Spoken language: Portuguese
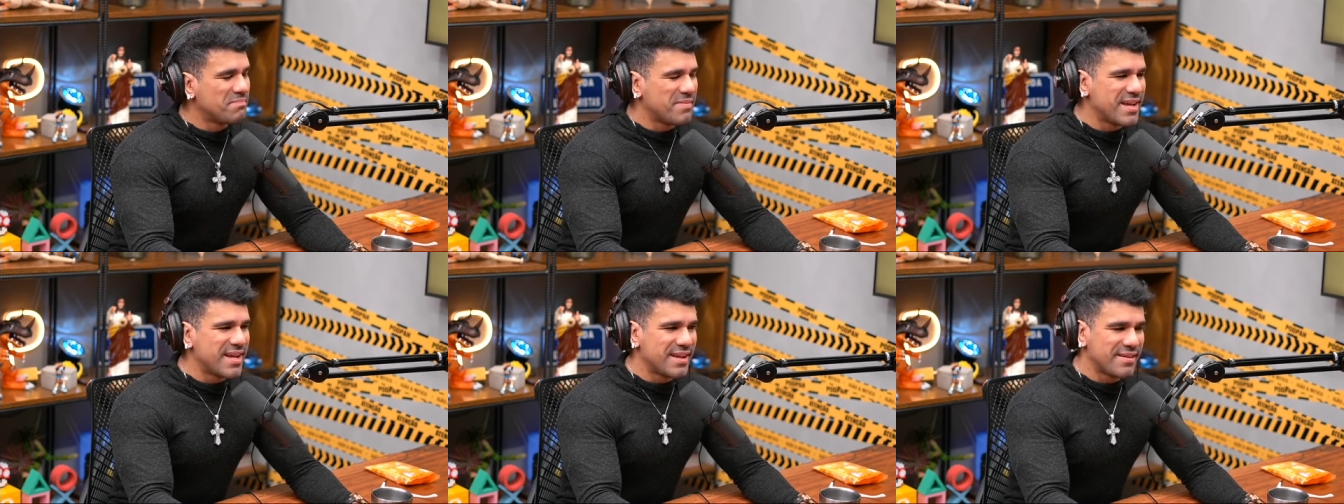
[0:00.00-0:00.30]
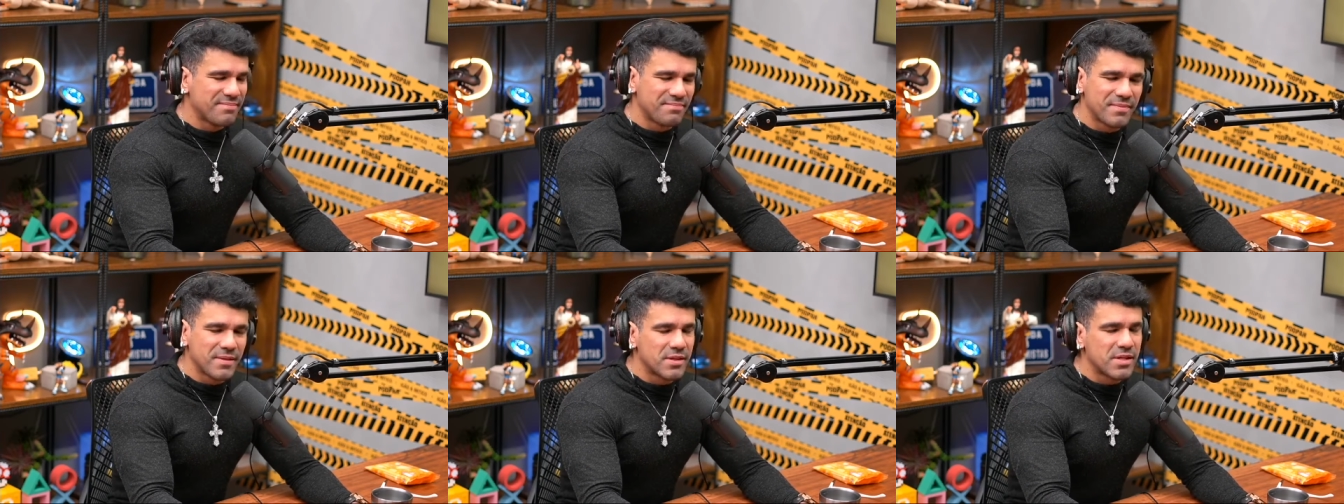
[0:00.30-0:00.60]

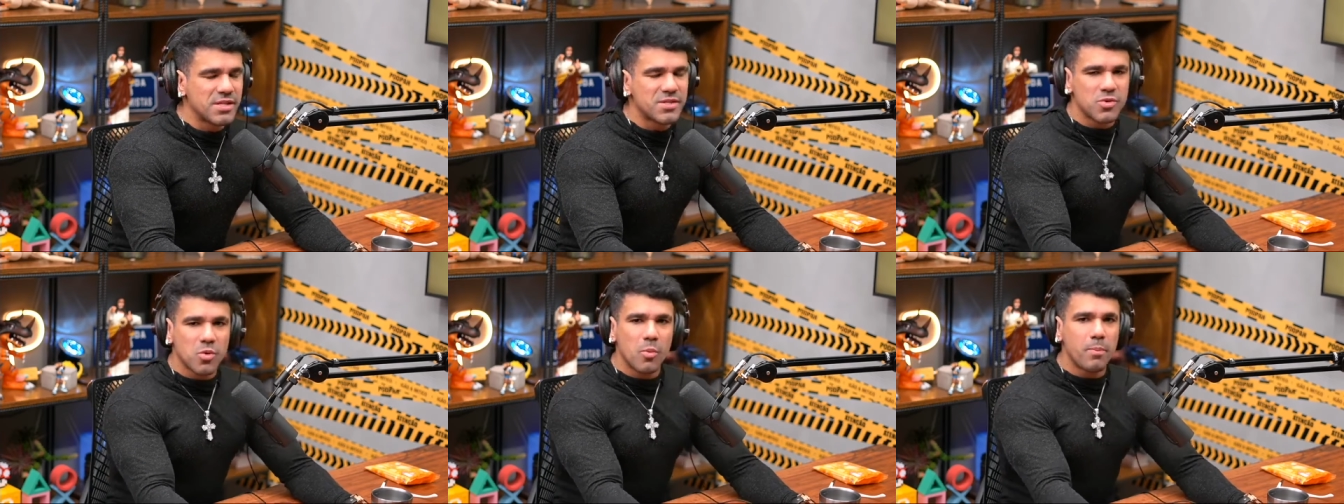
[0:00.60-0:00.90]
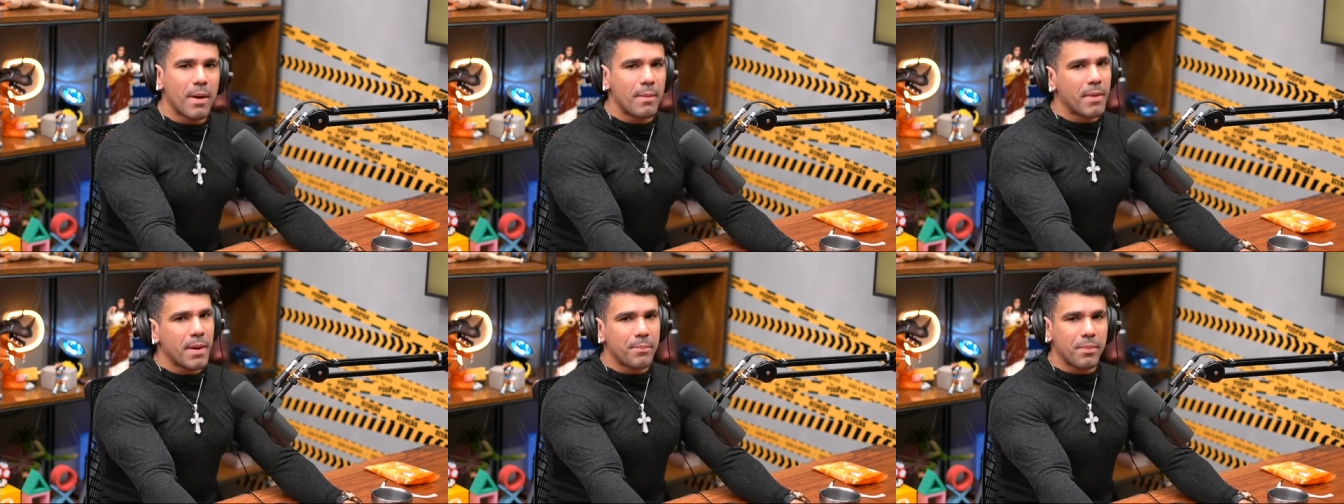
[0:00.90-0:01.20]
Man,
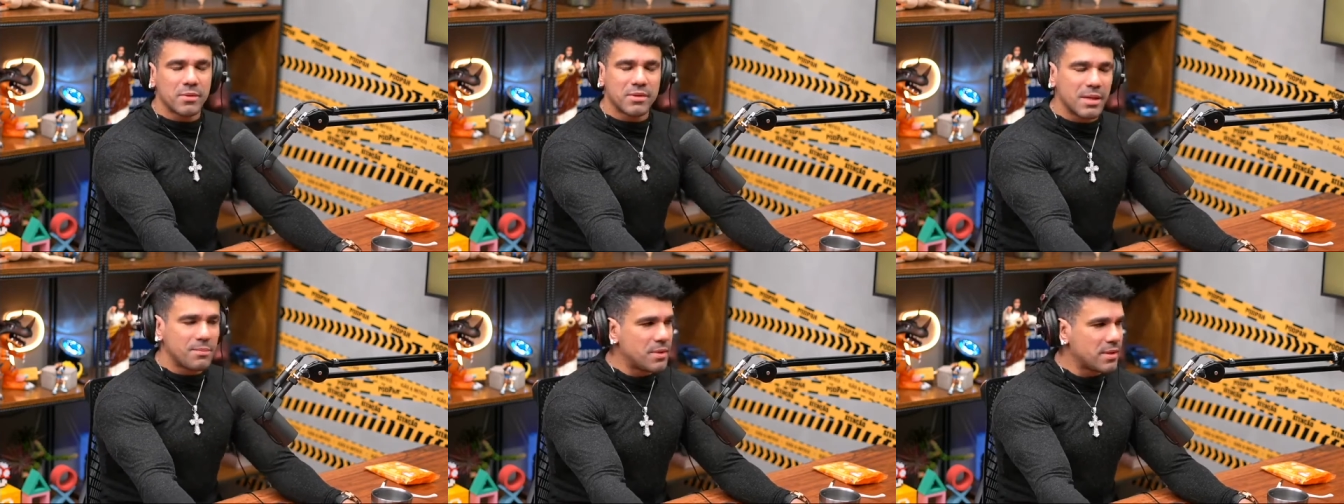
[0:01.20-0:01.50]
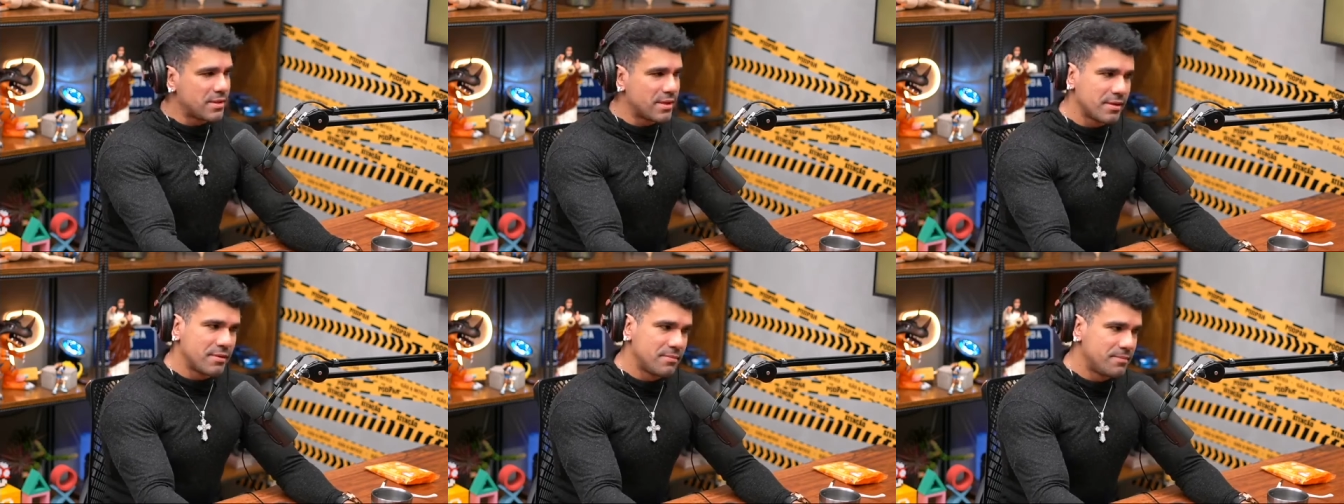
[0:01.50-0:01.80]
desculpa, mãe, por ter
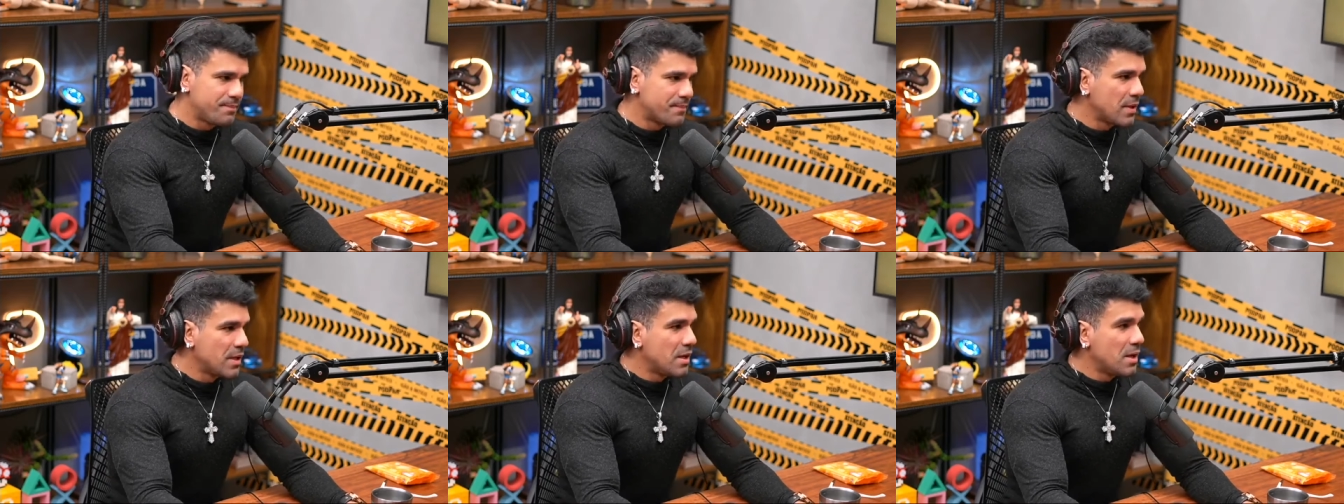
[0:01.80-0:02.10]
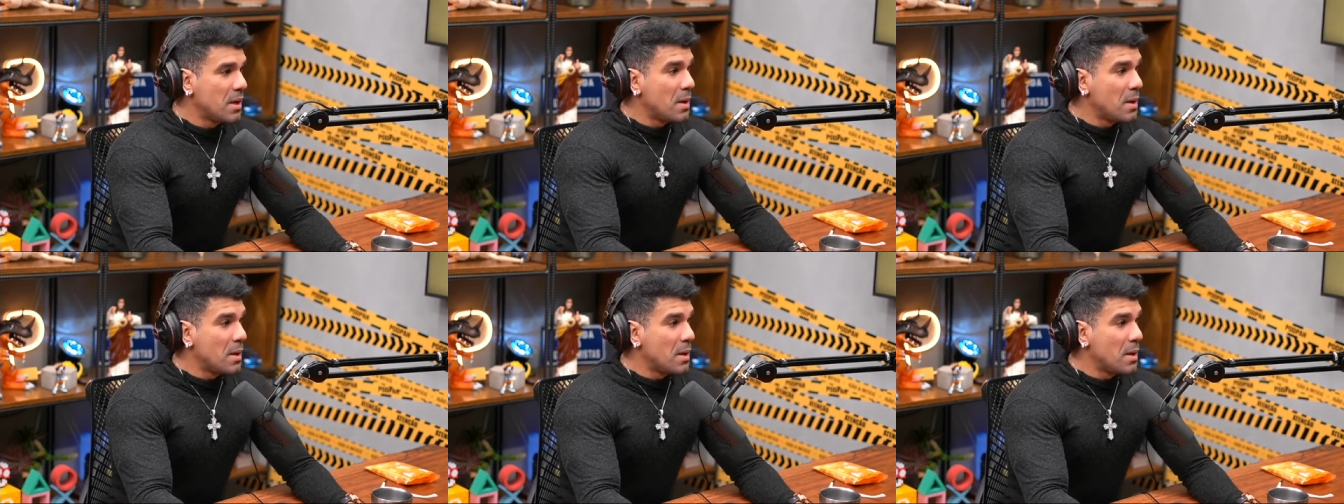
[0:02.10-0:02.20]
mentido.